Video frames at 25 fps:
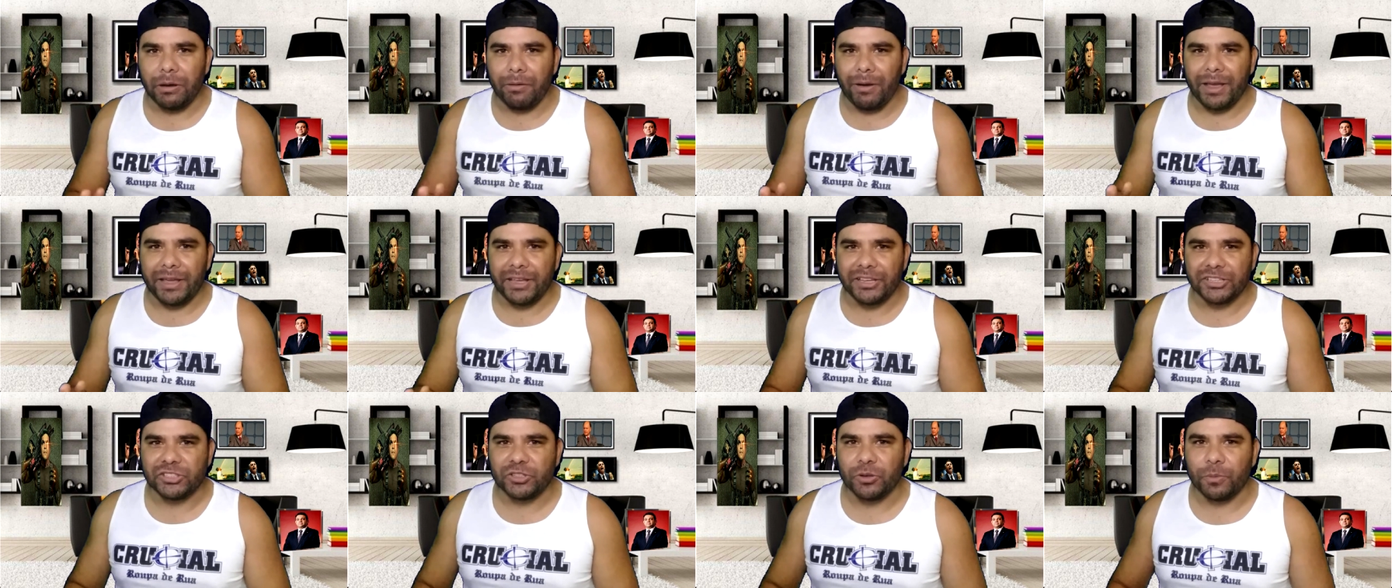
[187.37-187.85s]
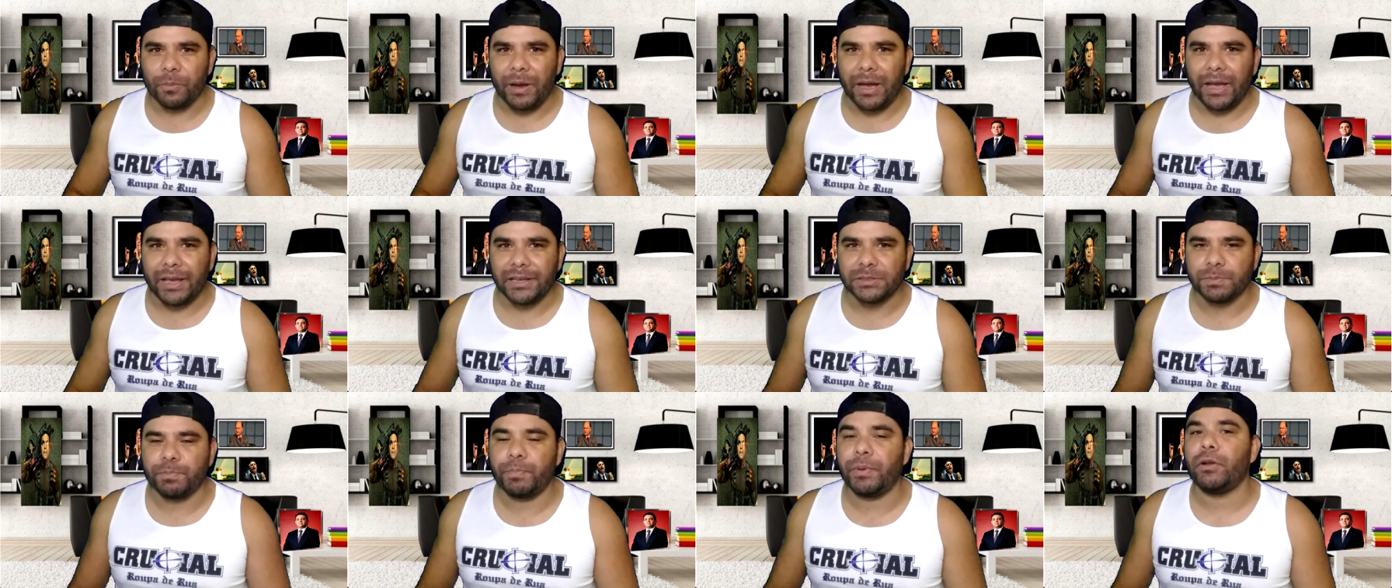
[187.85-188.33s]
não é isso,
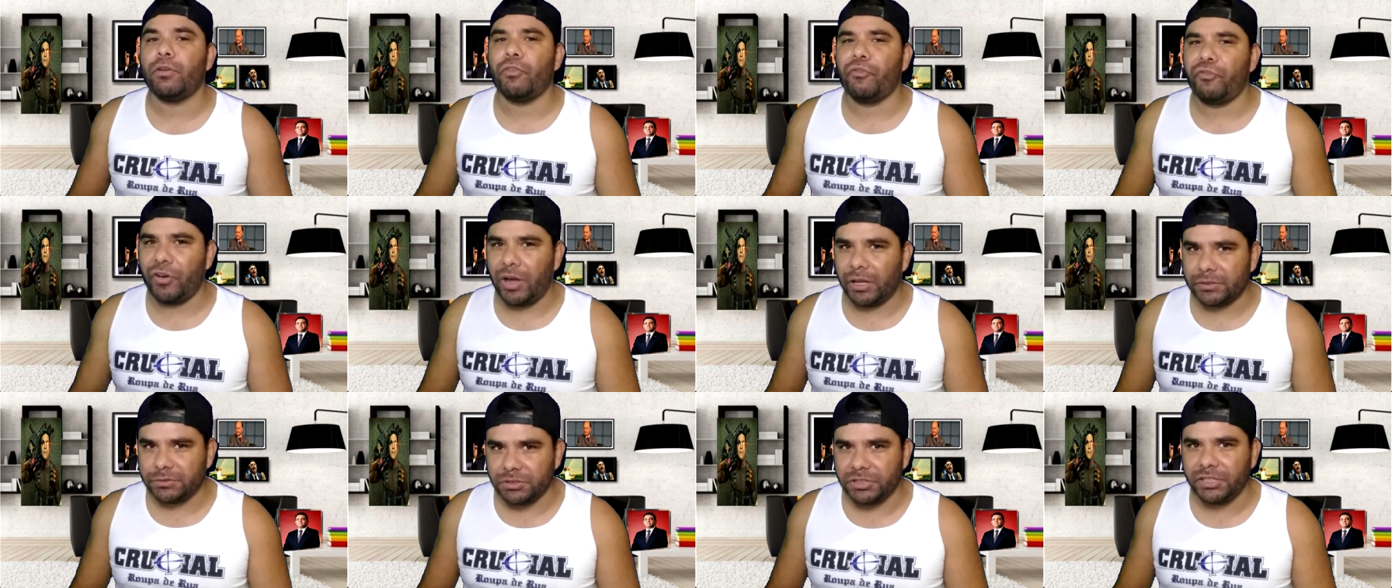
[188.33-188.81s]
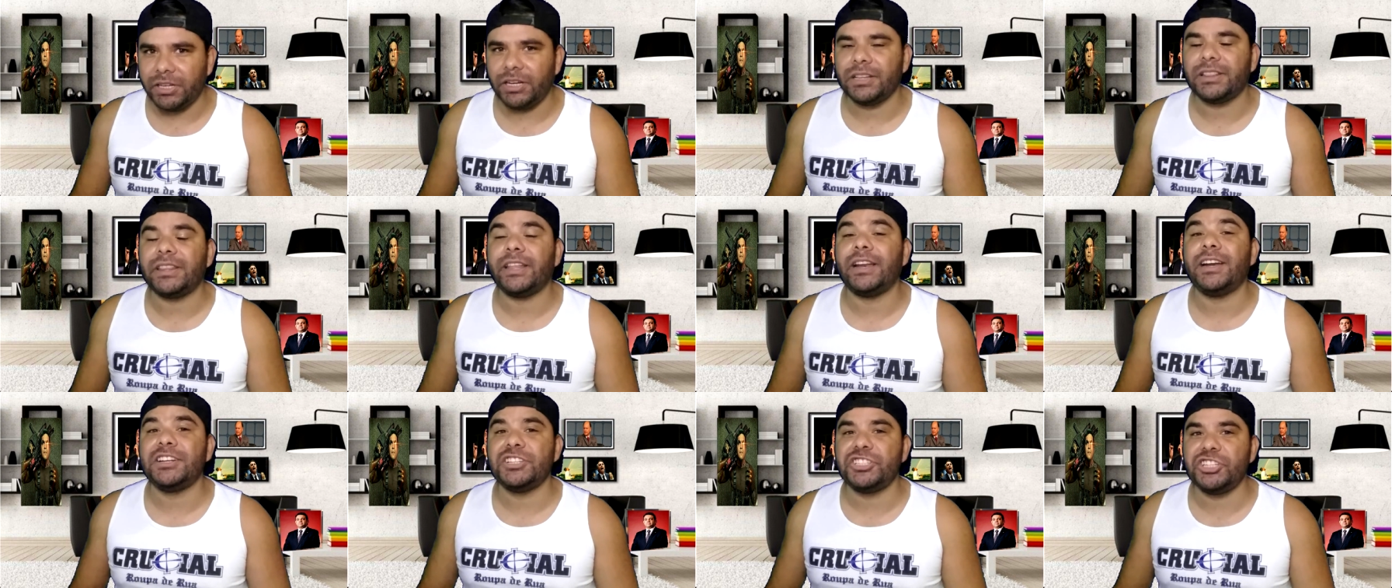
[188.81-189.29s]
mas pelo fato de
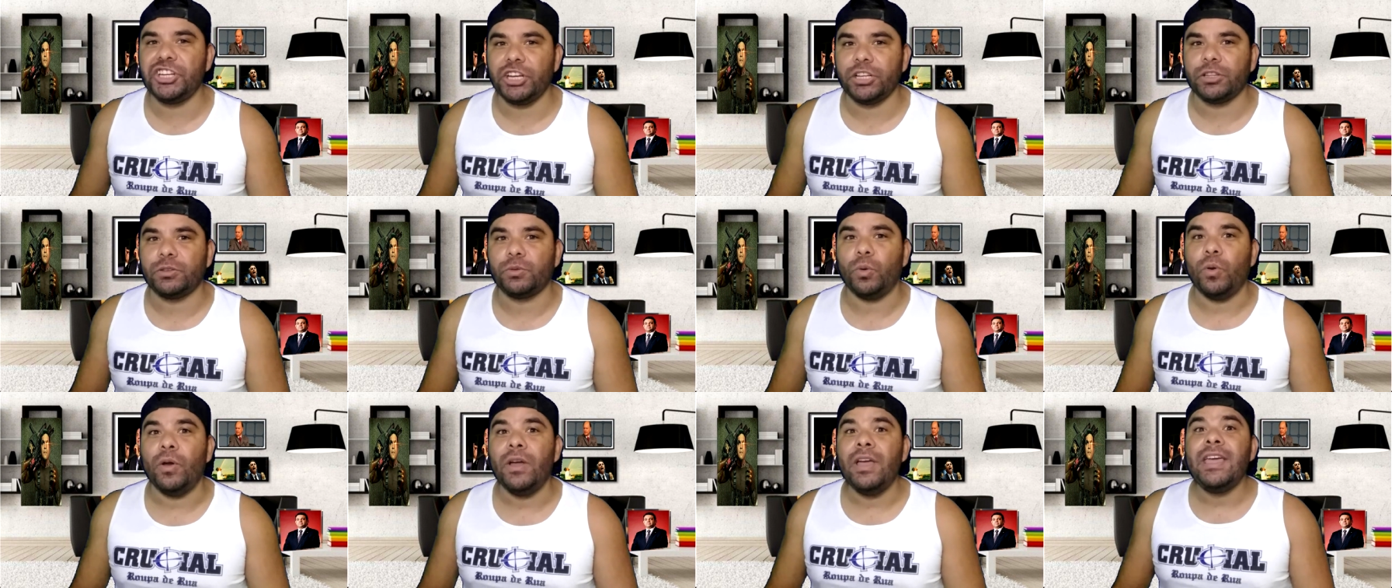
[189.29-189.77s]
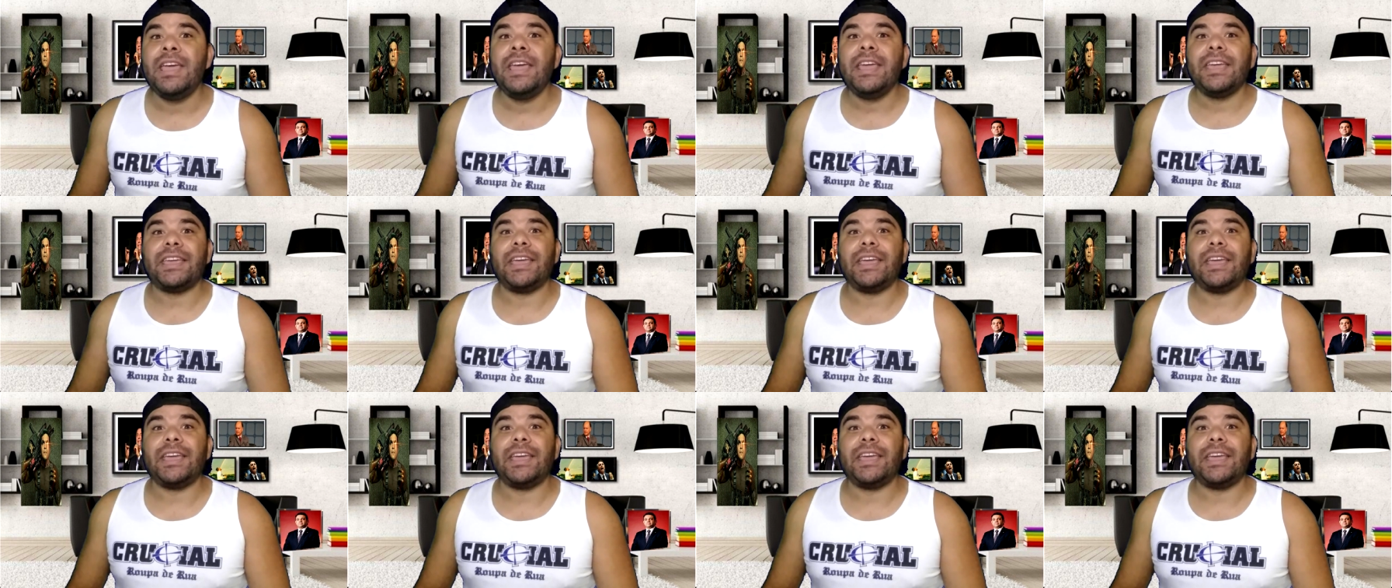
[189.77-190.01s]
ele ter dito